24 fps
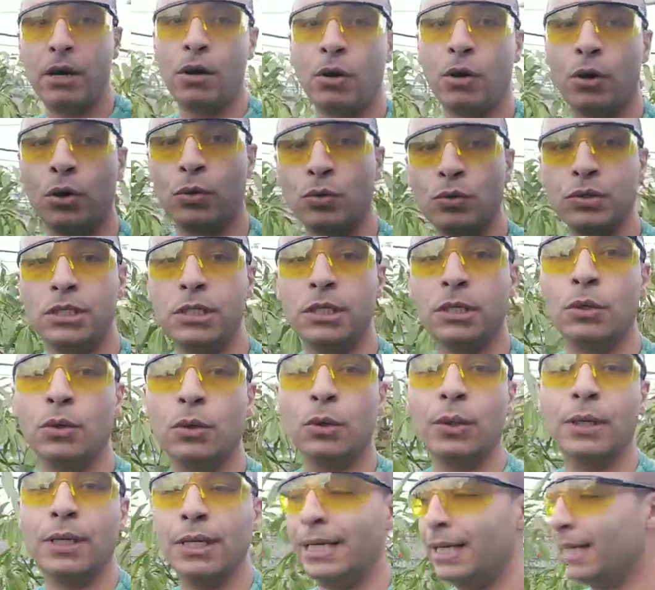Agora eu
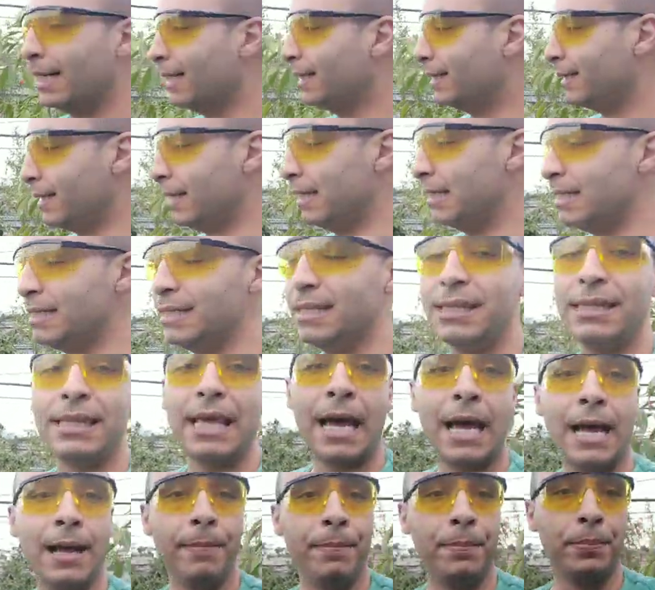consigo
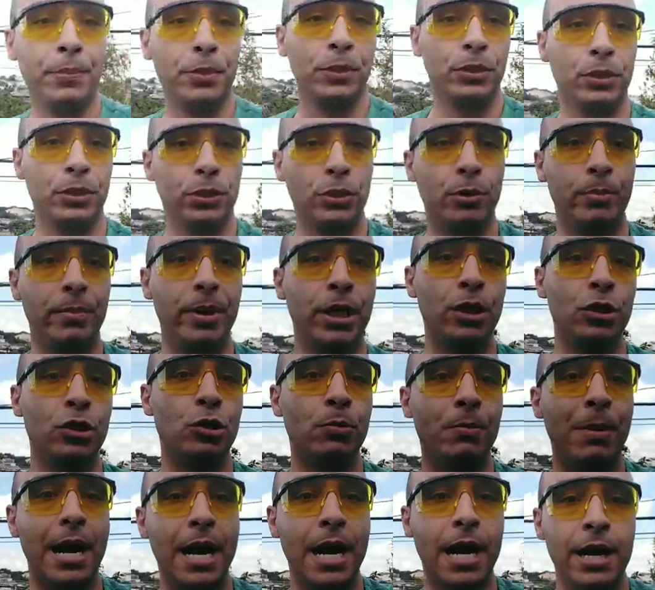transitar no meio
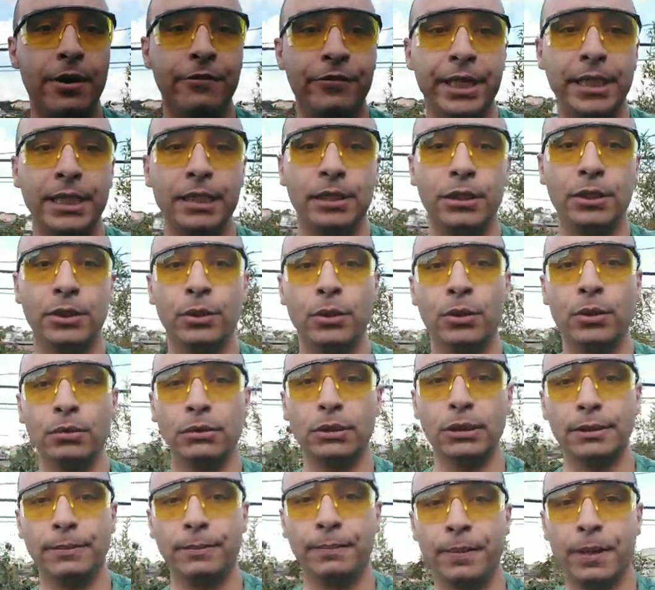de uma árvore entre
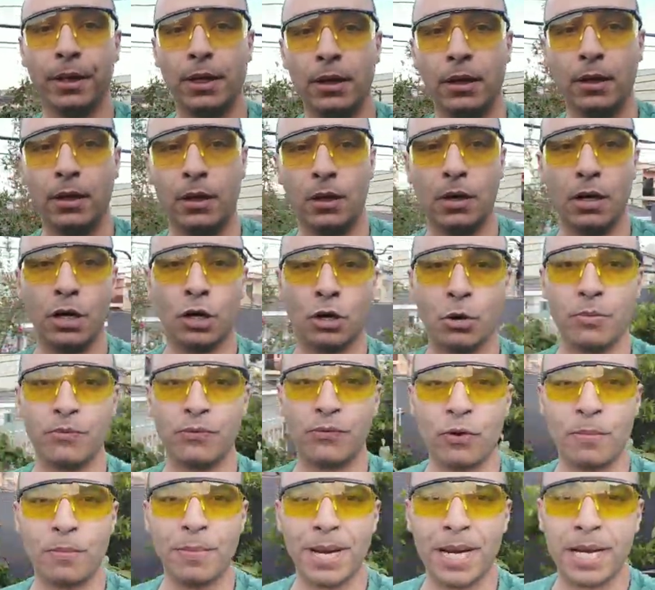outra. Olha como
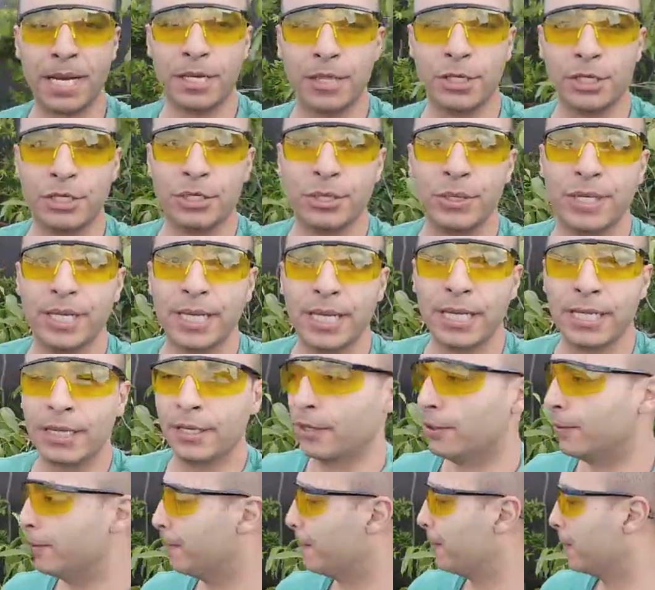ficou bacana, deixa eu erguer
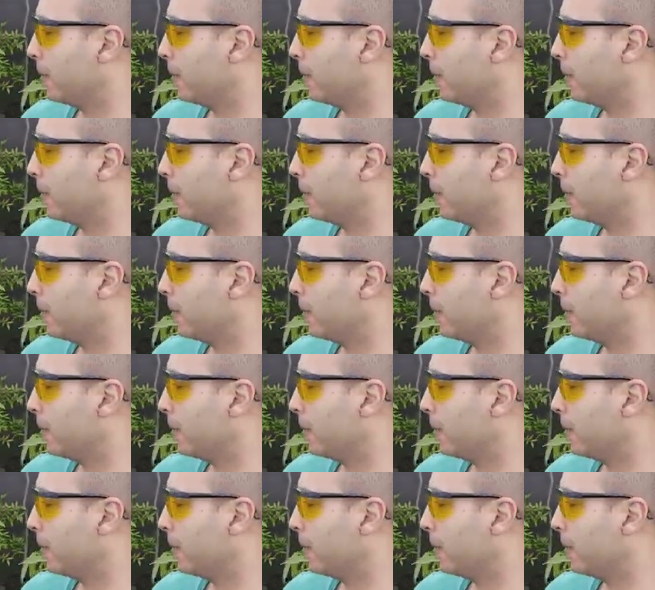aqui, ó.